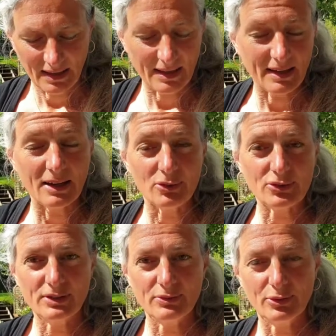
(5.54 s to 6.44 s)
kleinen
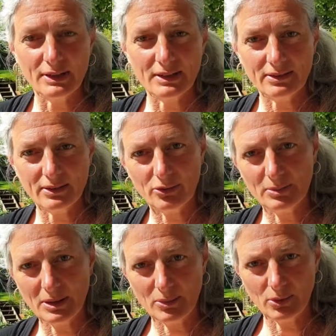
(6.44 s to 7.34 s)
Ausschnitt vorlesen aus
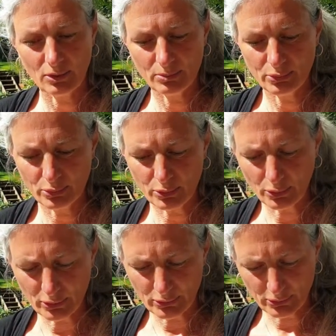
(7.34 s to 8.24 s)
meinem neuen Buch
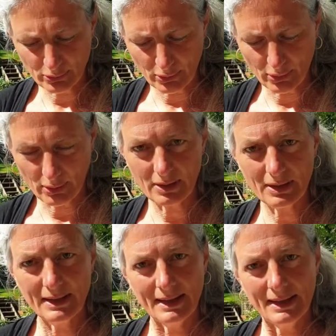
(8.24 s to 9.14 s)
Not Your Girl.
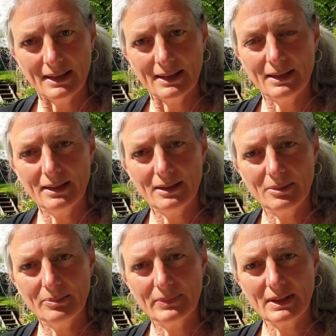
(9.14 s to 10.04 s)

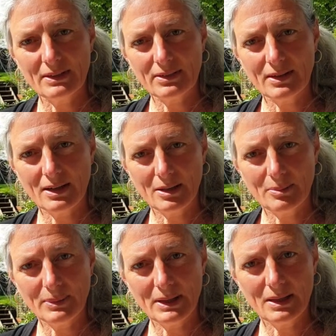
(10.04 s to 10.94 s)
Ähm, das
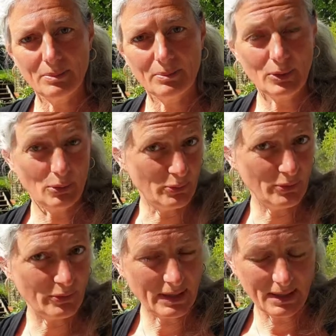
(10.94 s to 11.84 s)
kam im Löwe
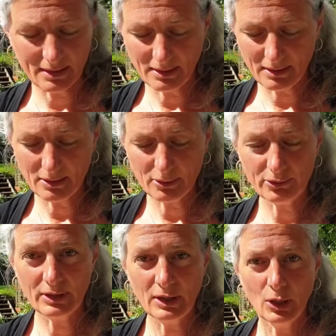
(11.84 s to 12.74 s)
Verlag
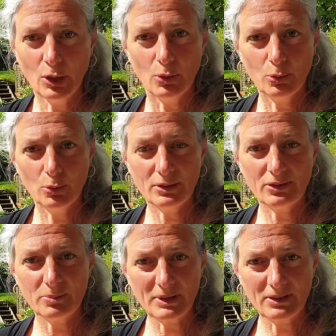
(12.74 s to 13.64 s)
heraus und
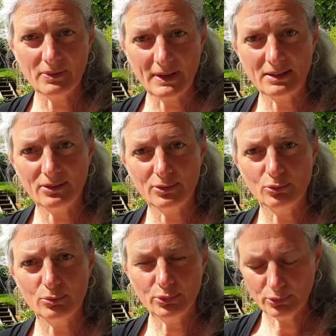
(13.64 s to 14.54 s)
ist mein zweites
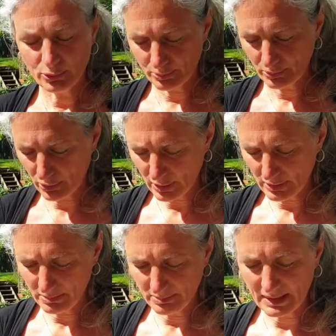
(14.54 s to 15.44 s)
Jugendbuch dort.
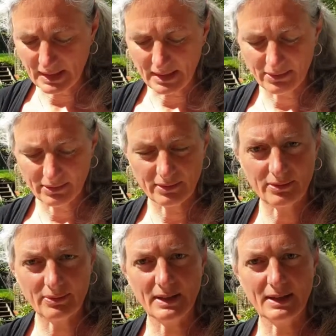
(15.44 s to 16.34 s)
Mein
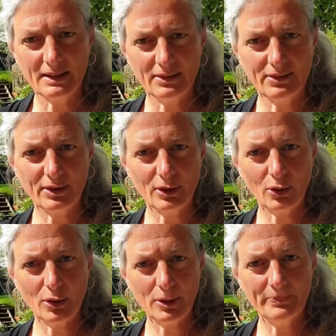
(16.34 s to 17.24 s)
erstes war
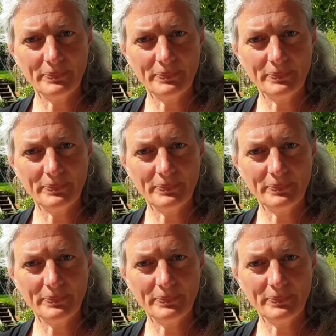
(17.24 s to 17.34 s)
Instagirl